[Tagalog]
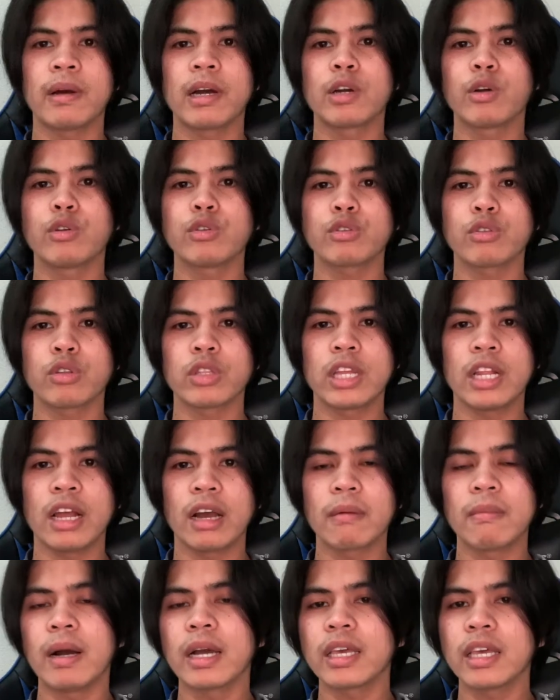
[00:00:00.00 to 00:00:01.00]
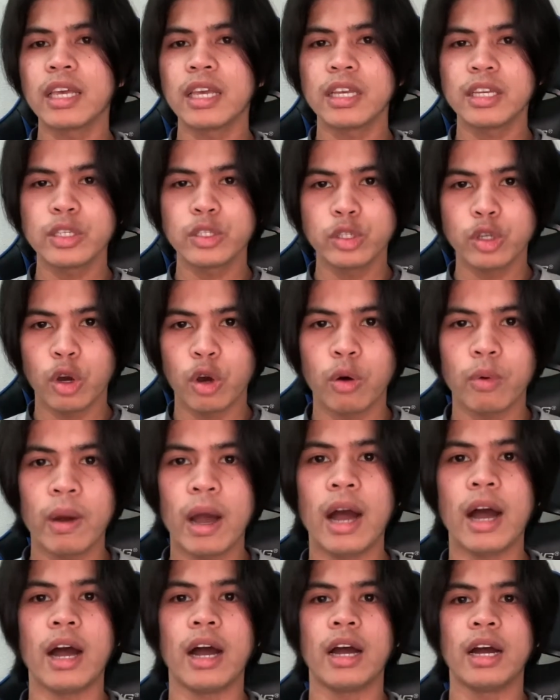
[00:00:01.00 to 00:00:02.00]
mga gusto nilang maging
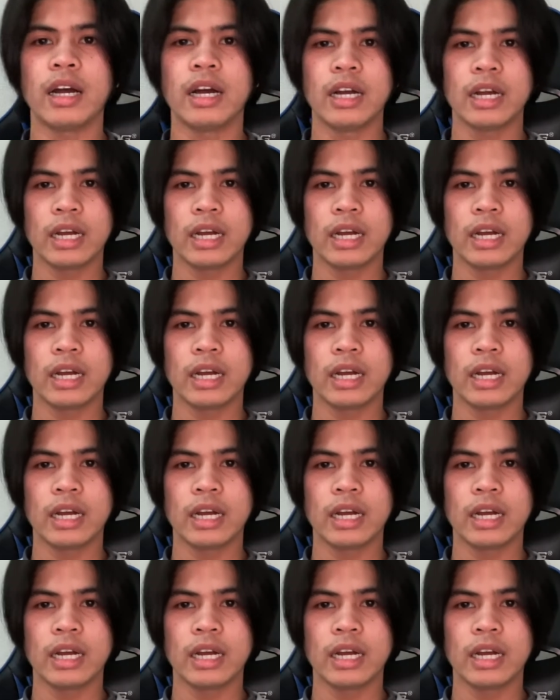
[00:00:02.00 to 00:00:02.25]
jowa.